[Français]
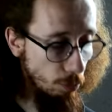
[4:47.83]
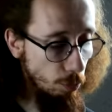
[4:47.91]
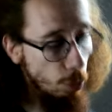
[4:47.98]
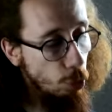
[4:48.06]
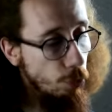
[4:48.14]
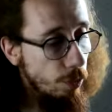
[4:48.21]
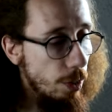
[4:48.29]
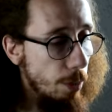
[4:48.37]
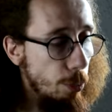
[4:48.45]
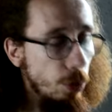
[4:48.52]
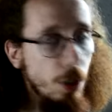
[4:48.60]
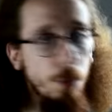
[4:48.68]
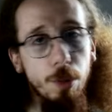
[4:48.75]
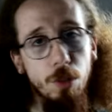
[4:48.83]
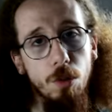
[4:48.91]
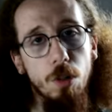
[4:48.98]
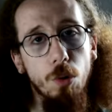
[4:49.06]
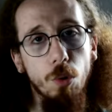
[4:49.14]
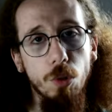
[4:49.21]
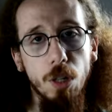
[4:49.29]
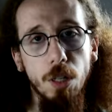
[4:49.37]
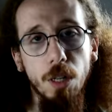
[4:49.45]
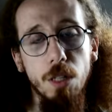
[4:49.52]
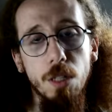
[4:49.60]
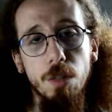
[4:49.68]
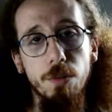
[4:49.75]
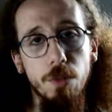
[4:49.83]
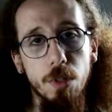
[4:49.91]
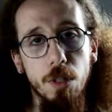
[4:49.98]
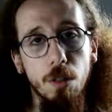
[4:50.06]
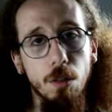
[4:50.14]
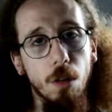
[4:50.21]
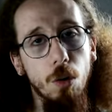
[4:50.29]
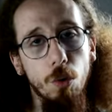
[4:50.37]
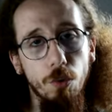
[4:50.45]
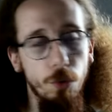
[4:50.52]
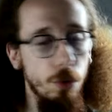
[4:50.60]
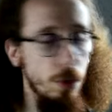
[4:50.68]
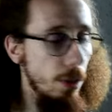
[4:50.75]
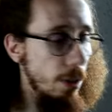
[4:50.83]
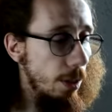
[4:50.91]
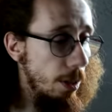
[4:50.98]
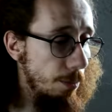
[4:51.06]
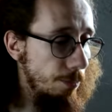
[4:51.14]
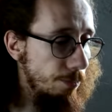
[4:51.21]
oui, je veux dire petite parce que les grosses alternatives, c'est euh, Dragofeu, etc.